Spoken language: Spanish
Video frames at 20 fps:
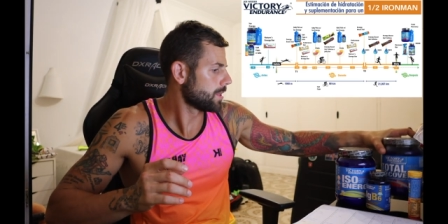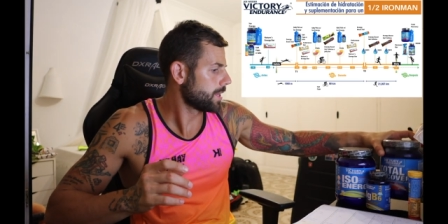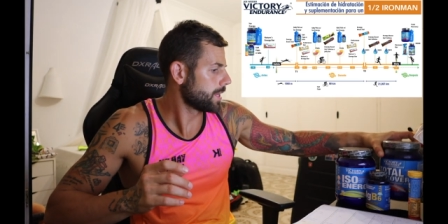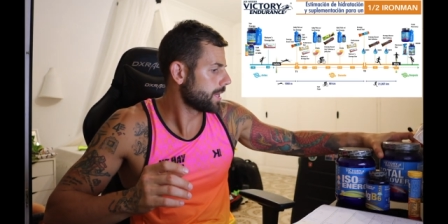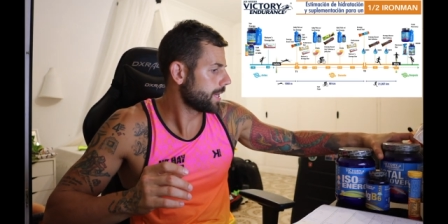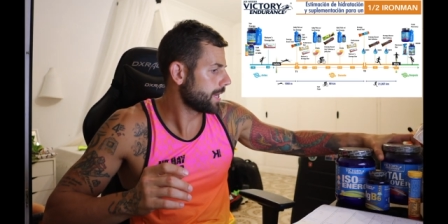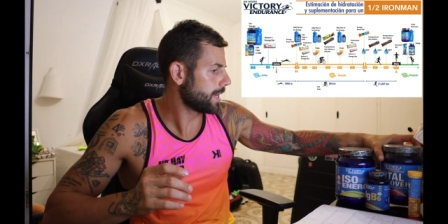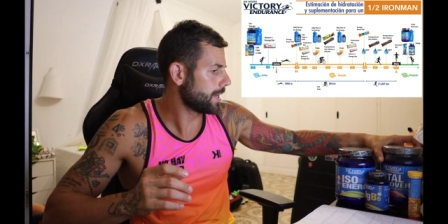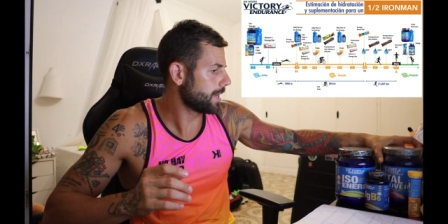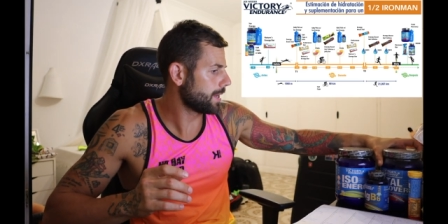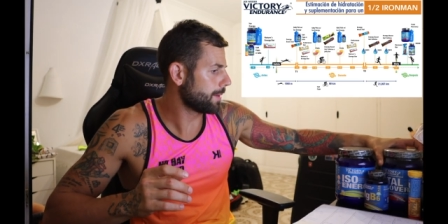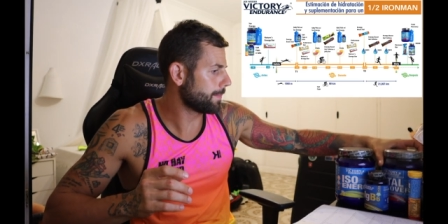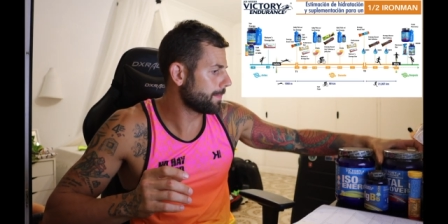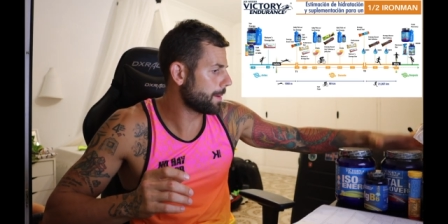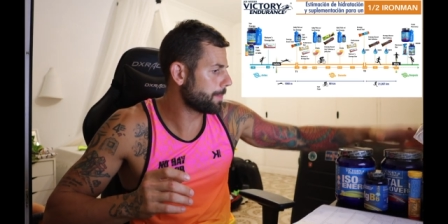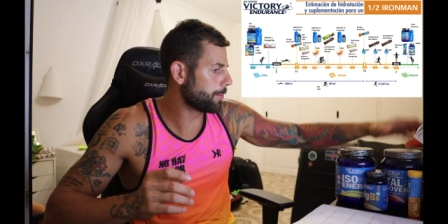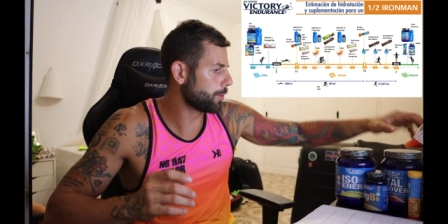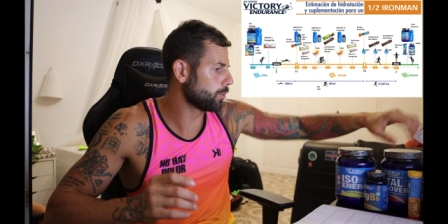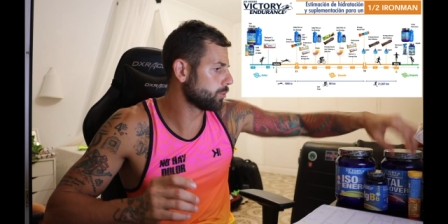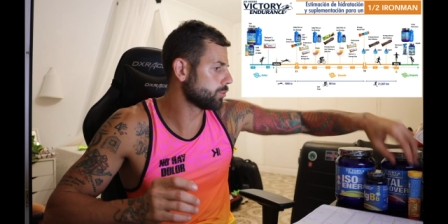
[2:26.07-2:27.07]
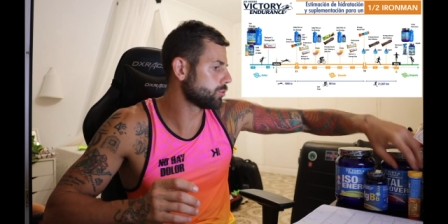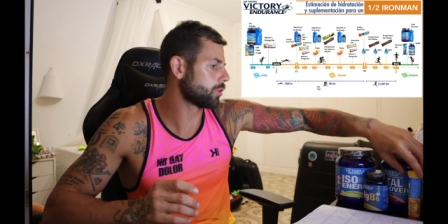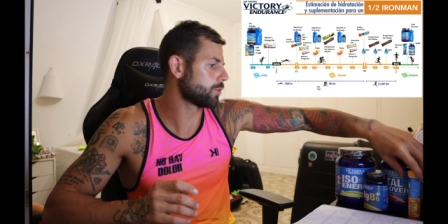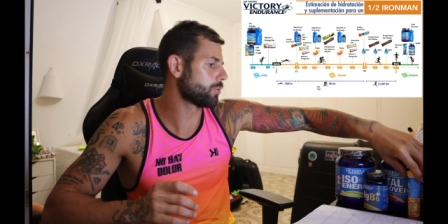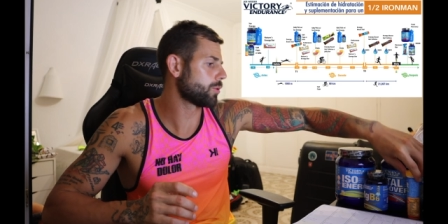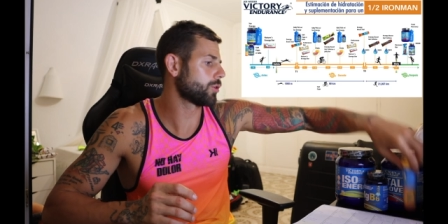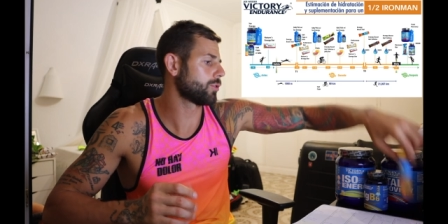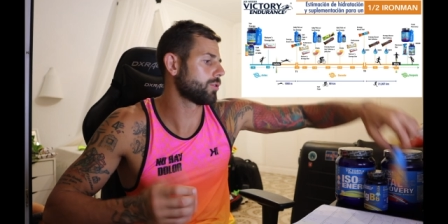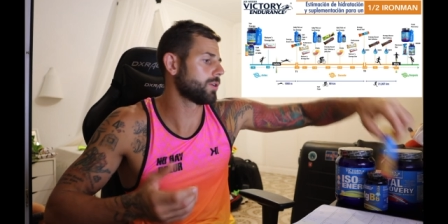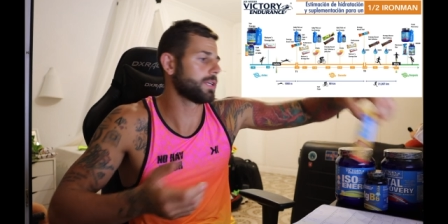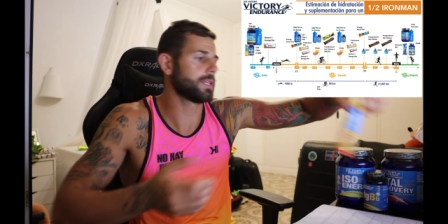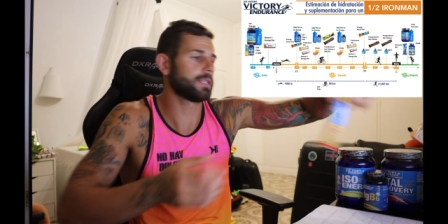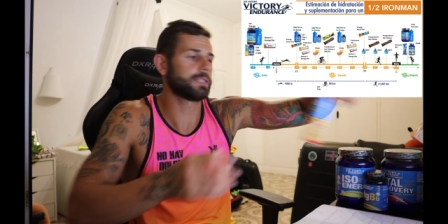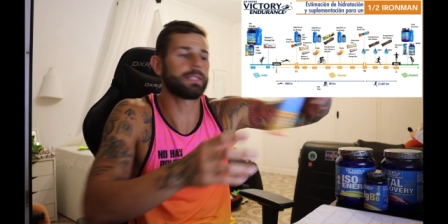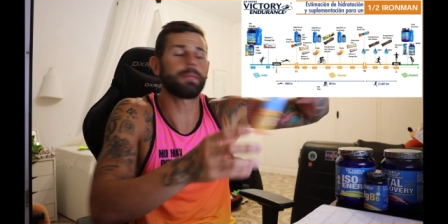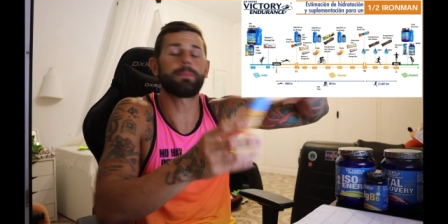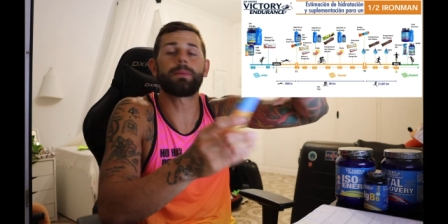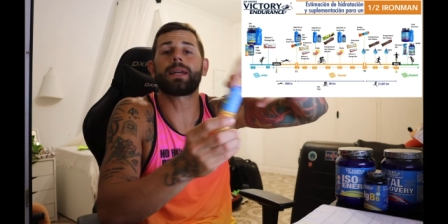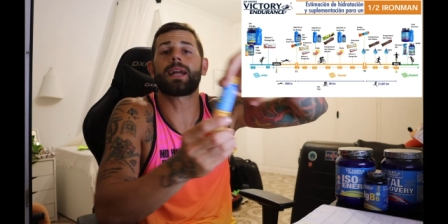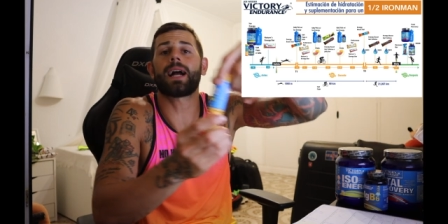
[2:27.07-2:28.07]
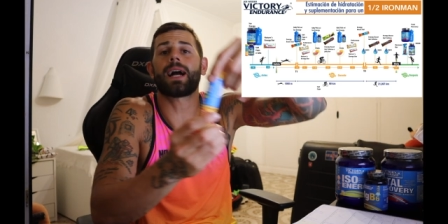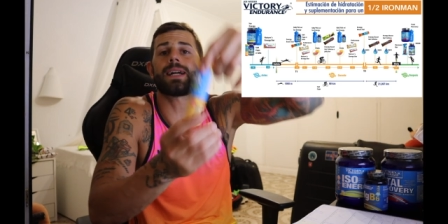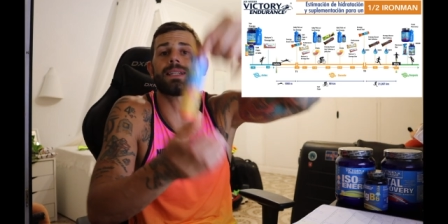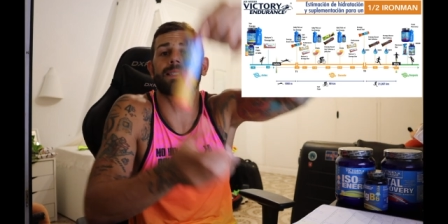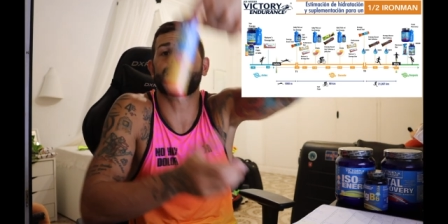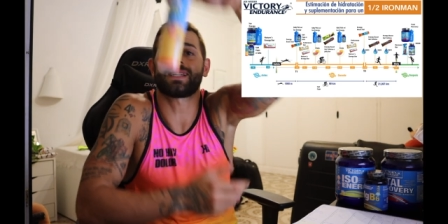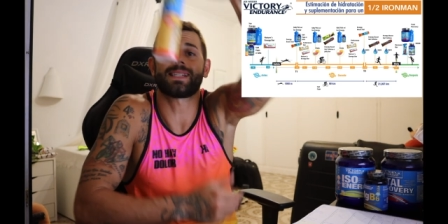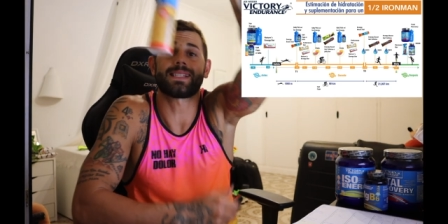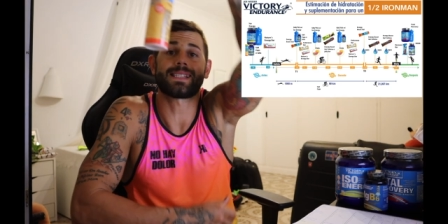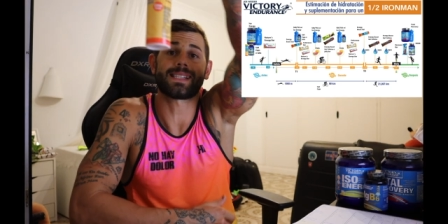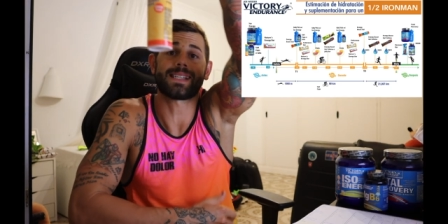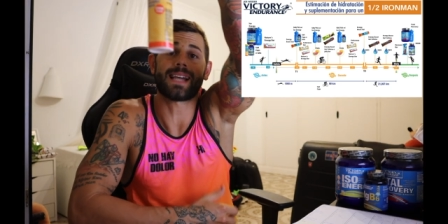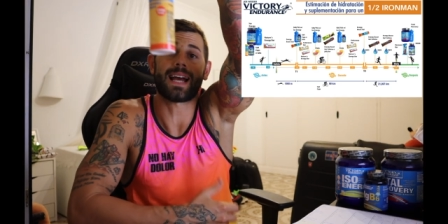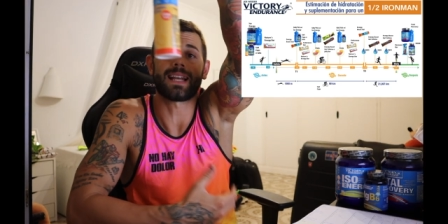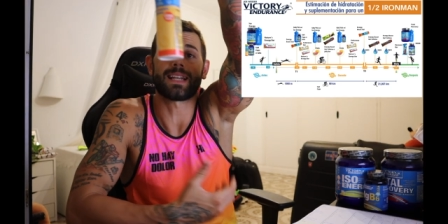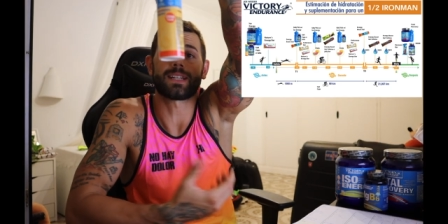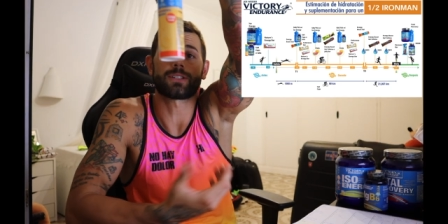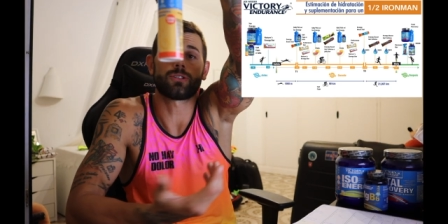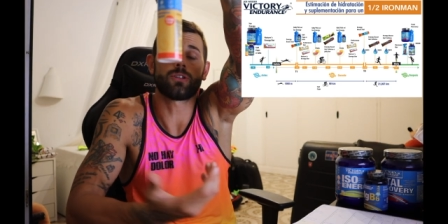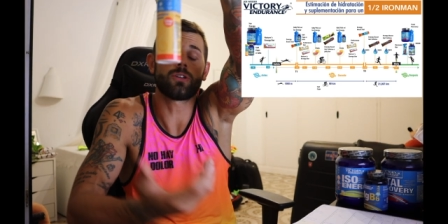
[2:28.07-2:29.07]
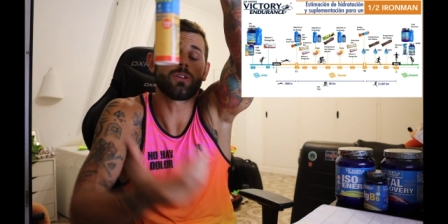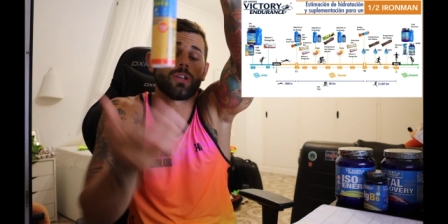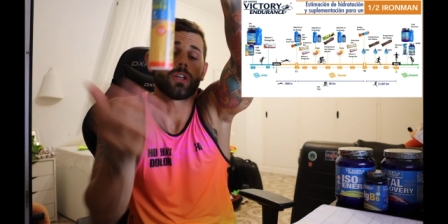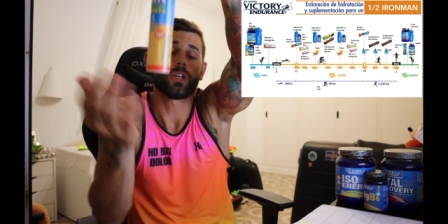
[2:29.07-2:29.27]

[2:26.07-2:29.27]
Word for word: Eh, más productos, bueno, típicas sales, ¿no?